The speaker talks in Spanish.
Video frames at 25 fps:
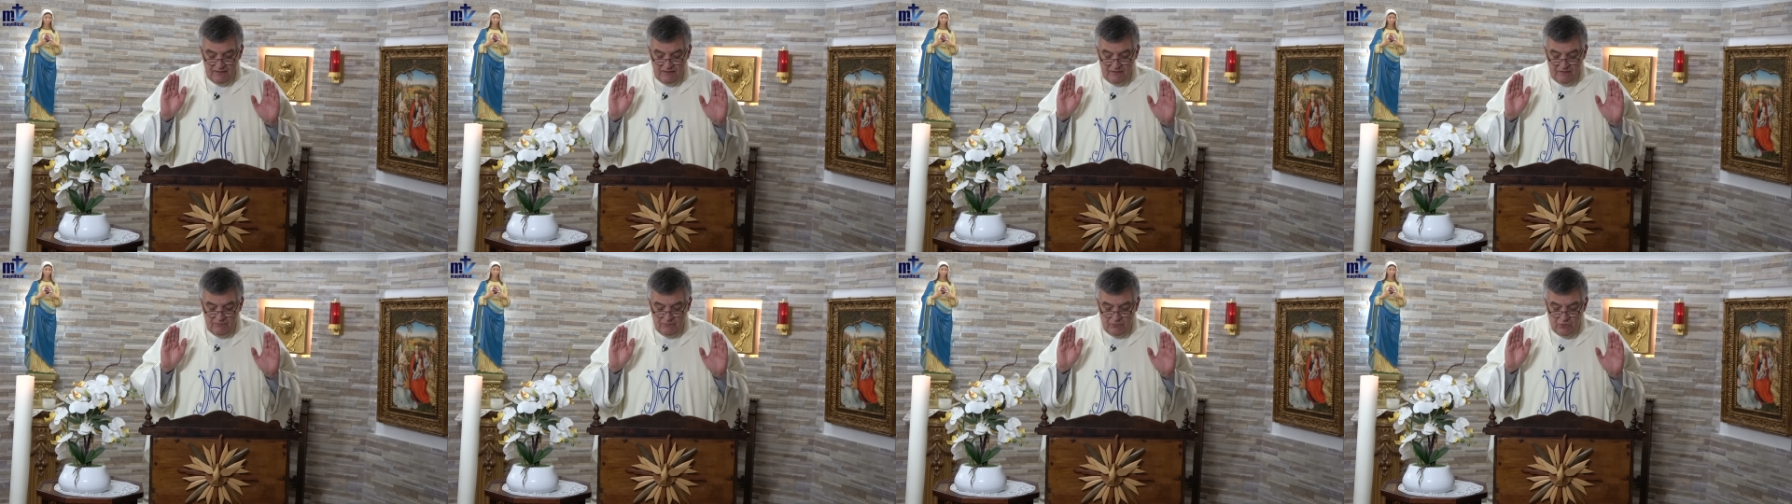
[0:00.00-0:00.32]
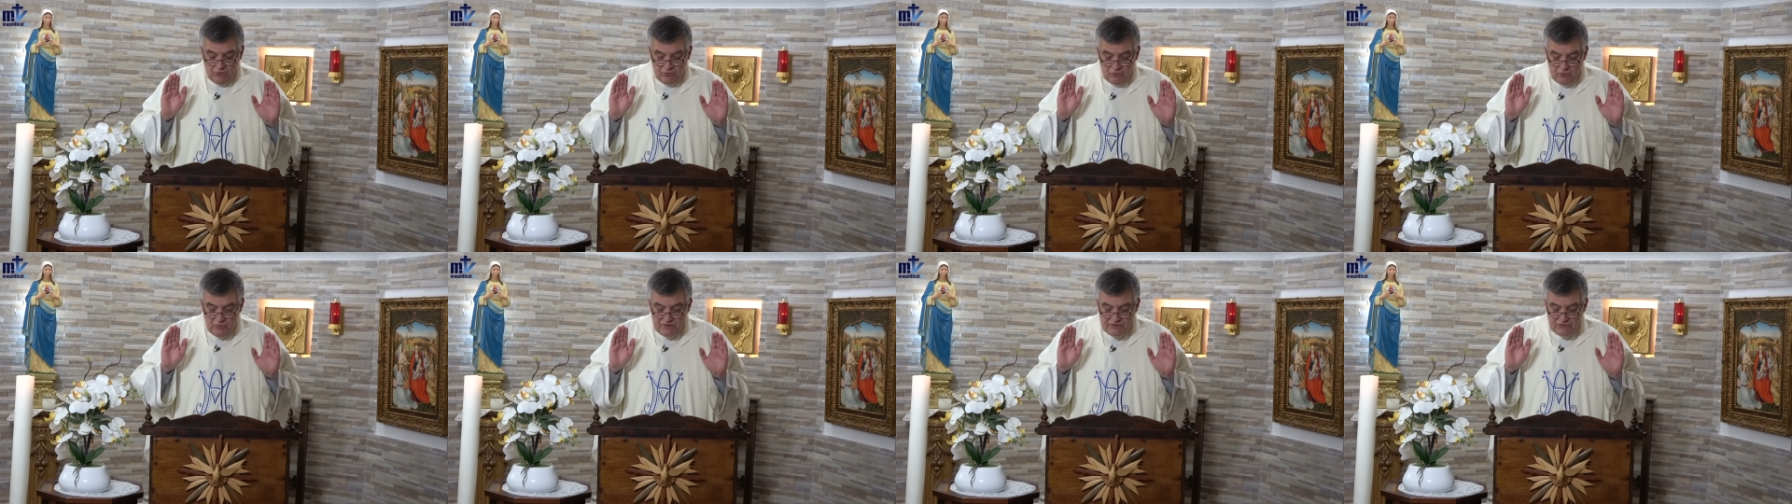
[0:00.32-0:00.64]

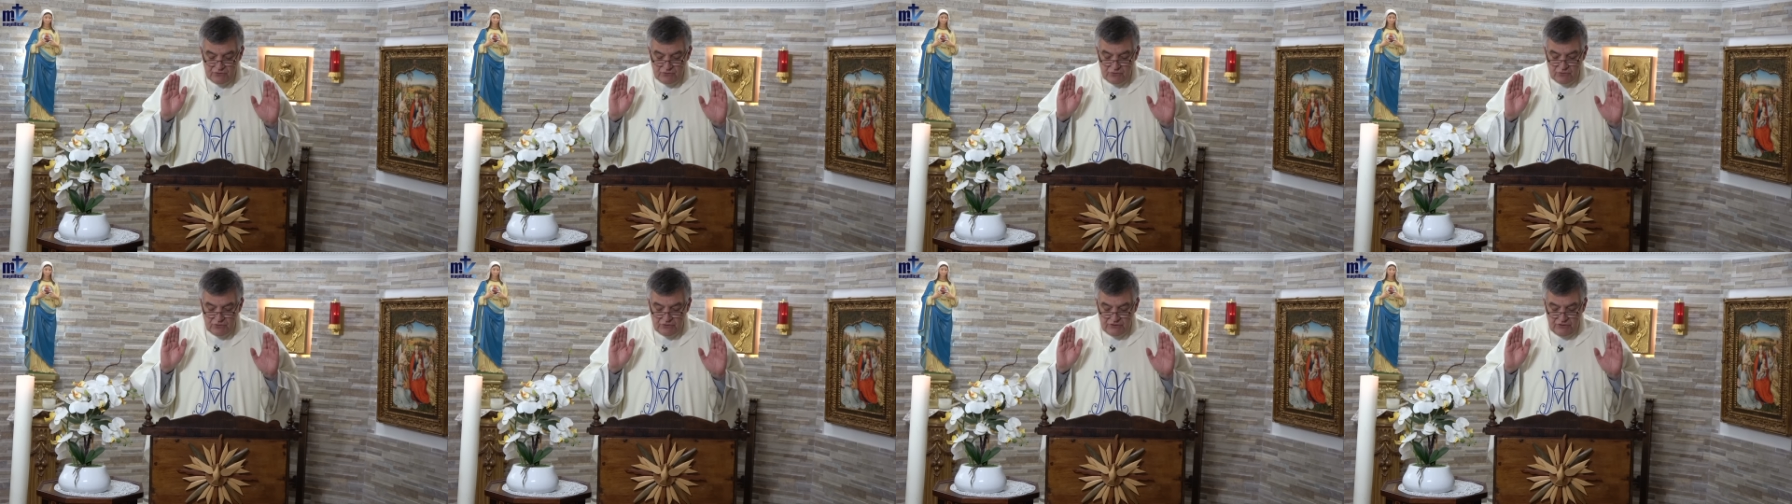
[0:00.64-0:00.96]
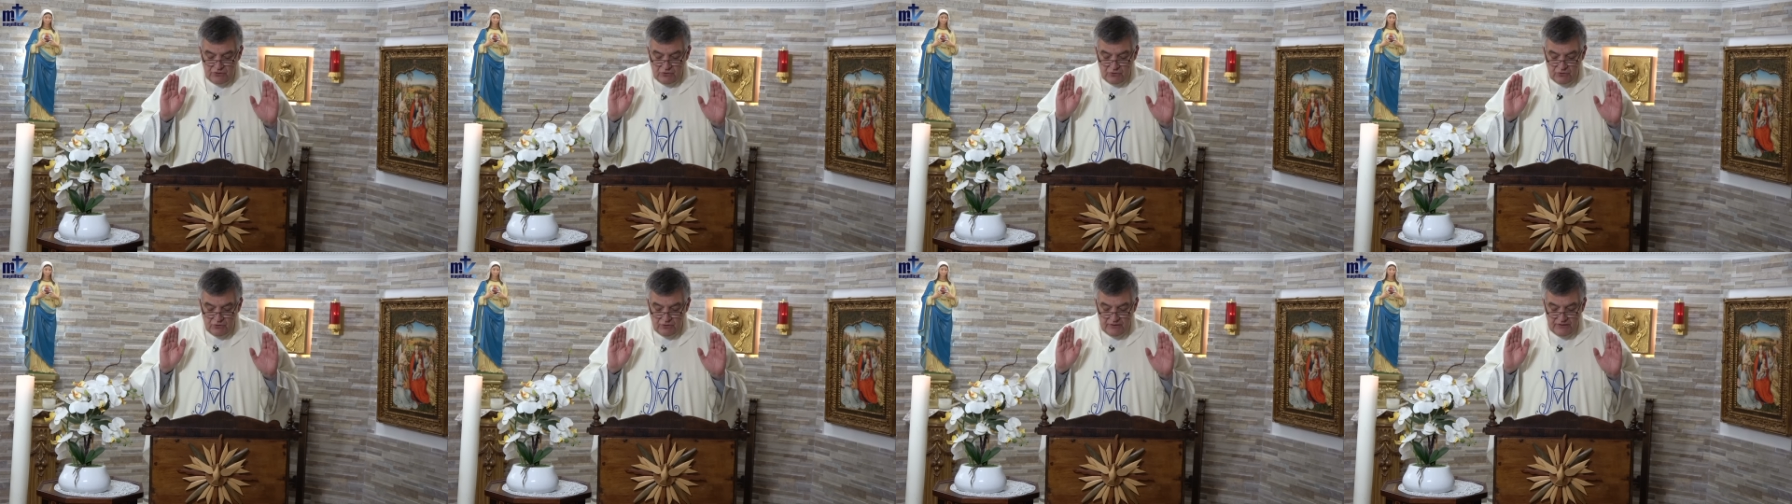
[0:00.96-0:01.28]
Por nuestro
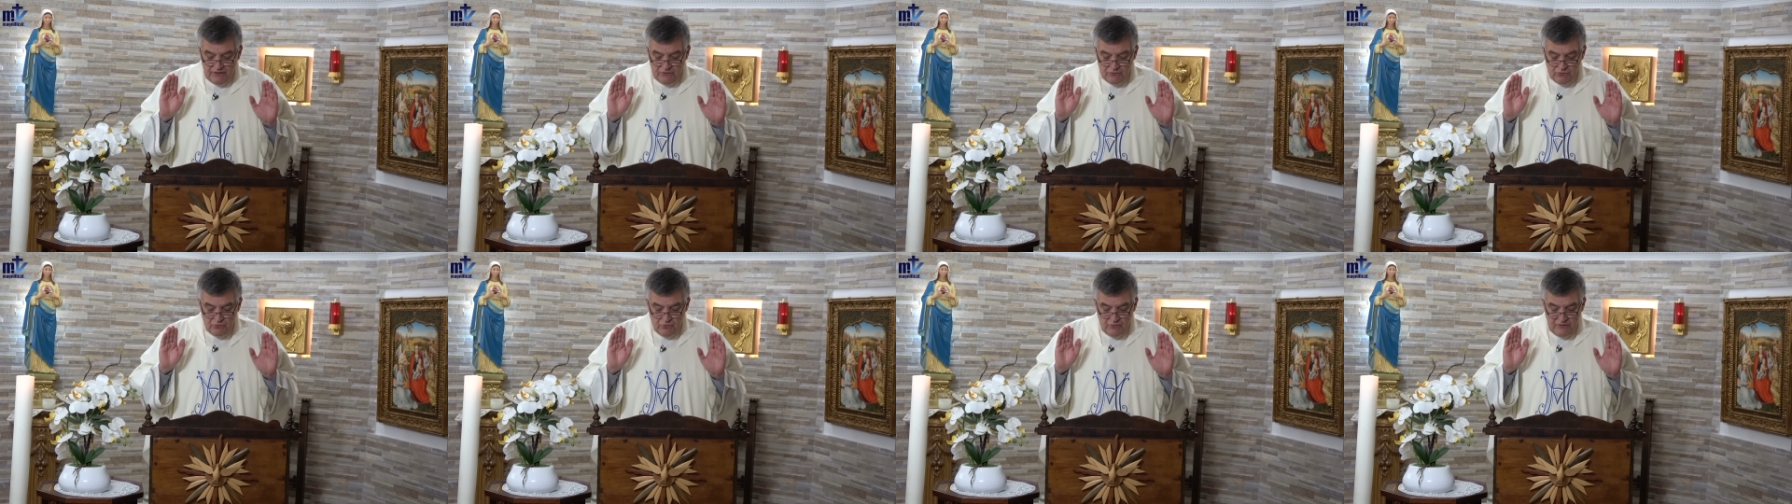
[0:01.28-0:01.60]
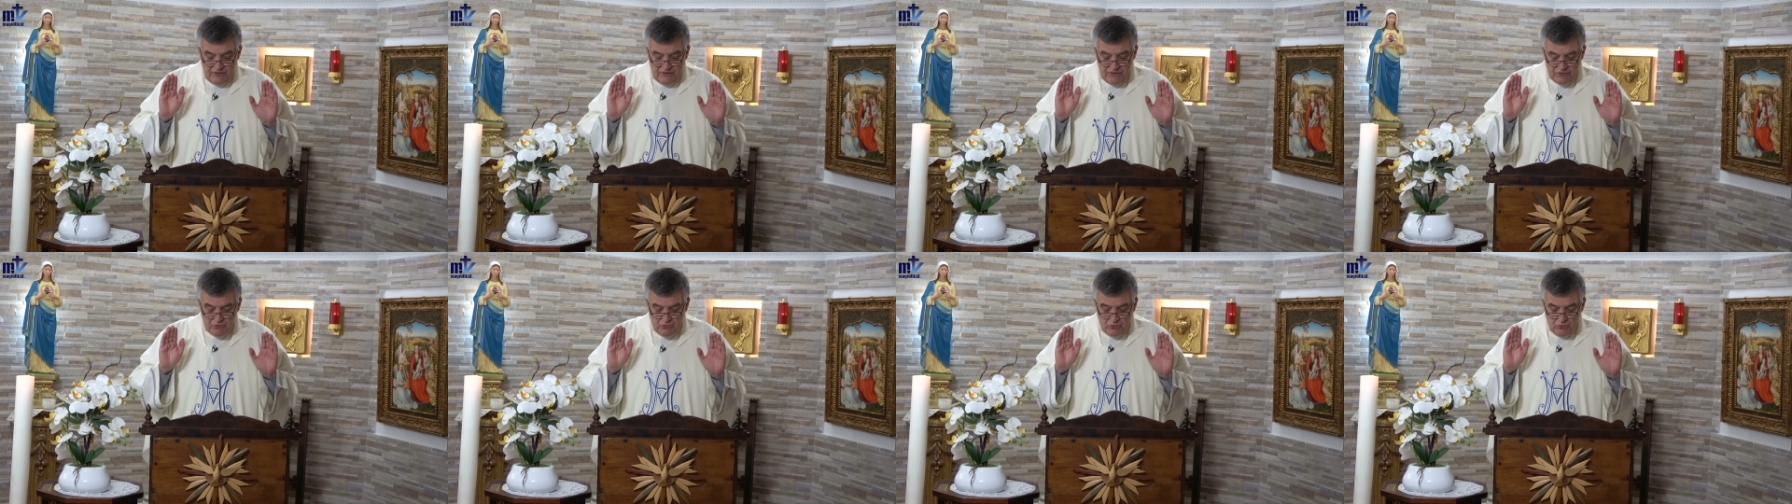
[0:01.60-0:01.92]
Señor
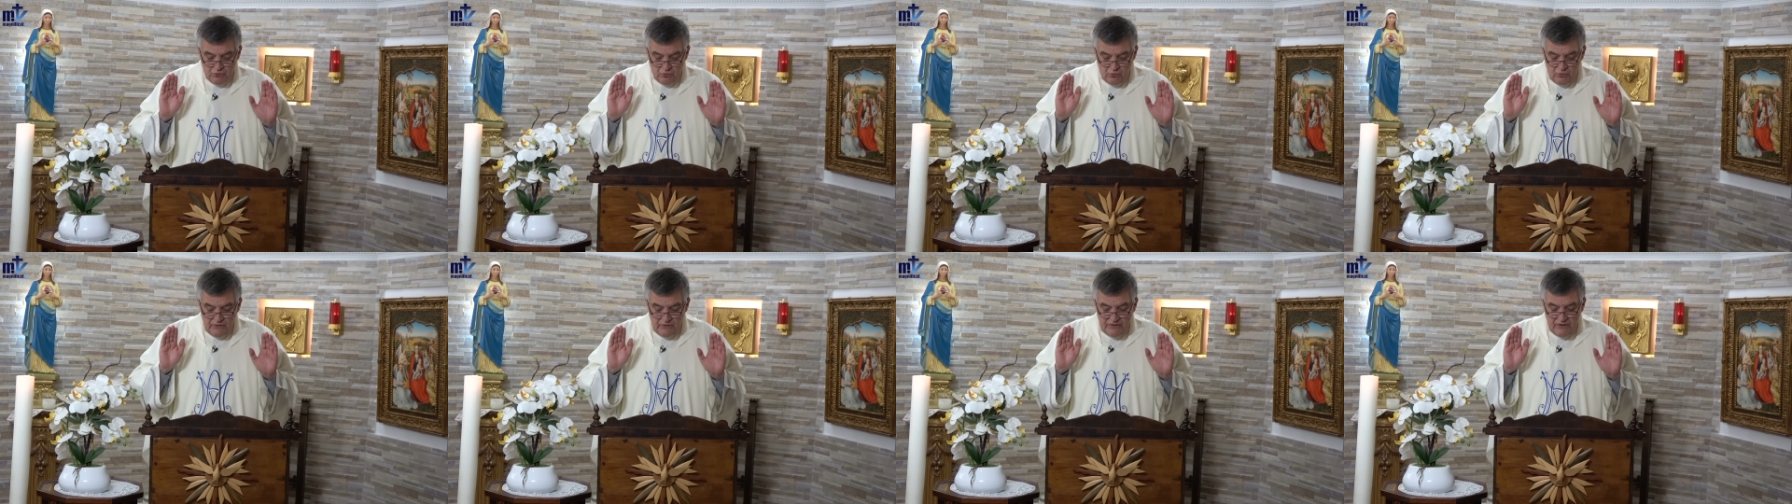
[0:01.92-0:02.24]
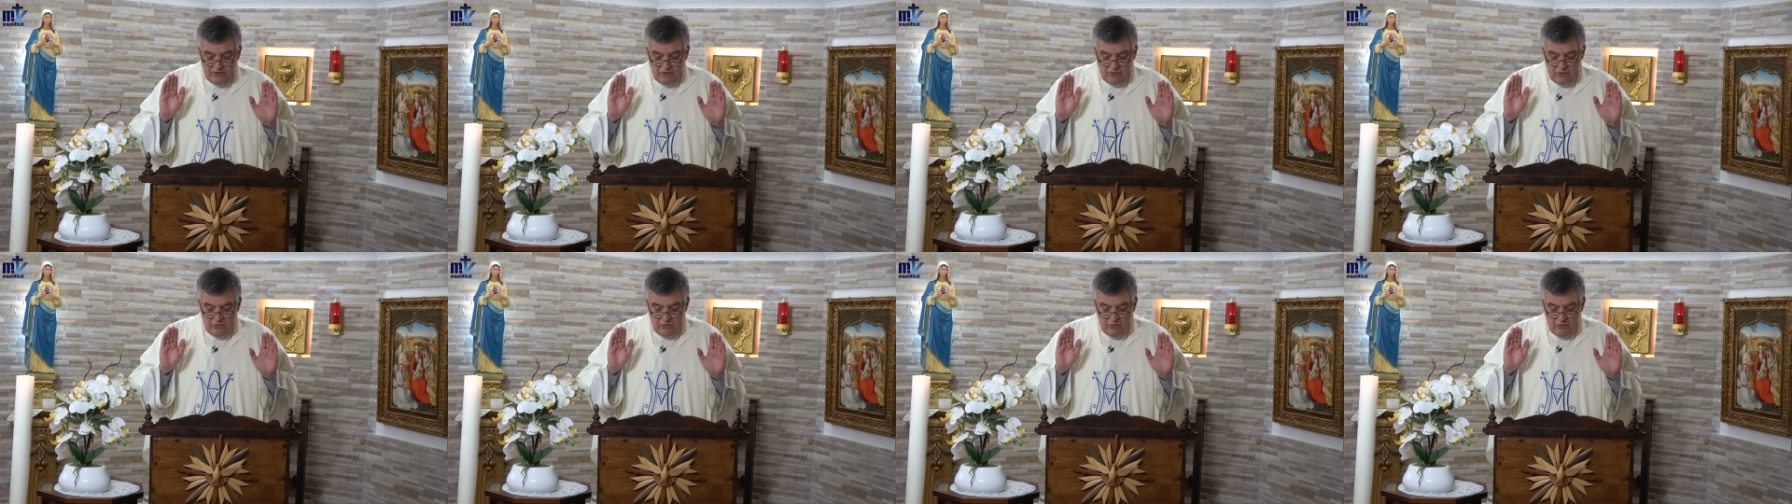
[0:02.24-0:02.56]
Jesucristo, tu
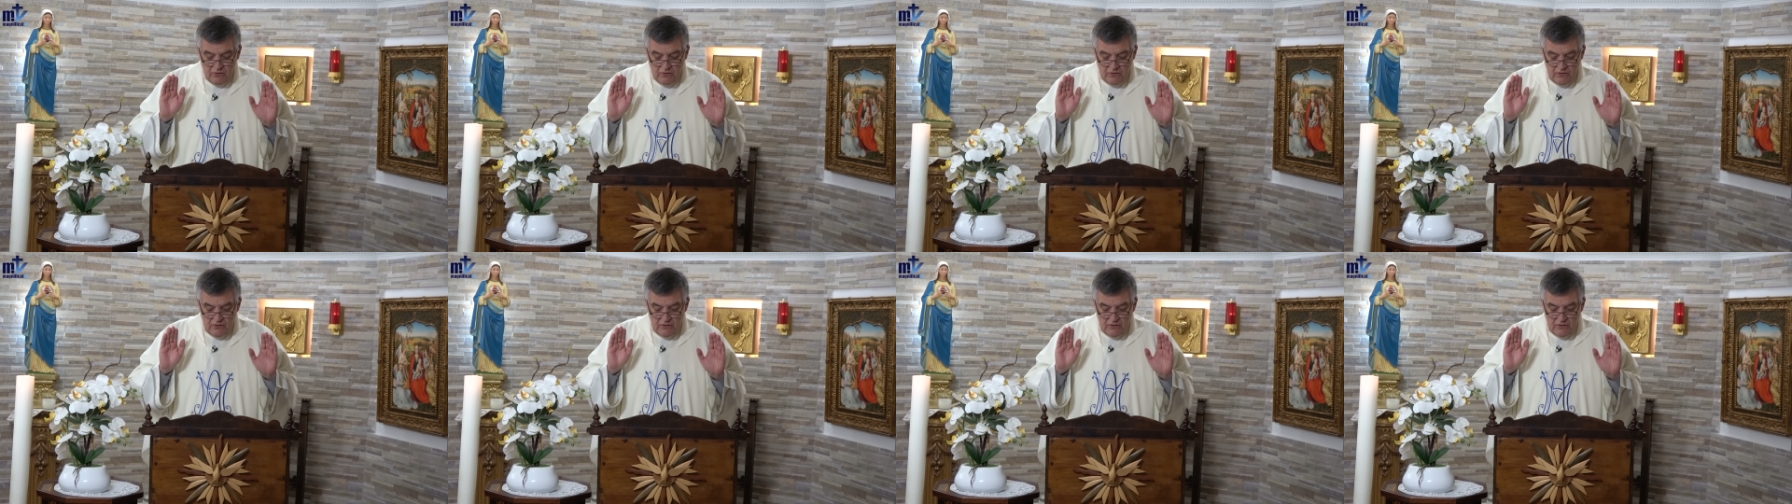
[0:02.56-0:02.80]
Hijo,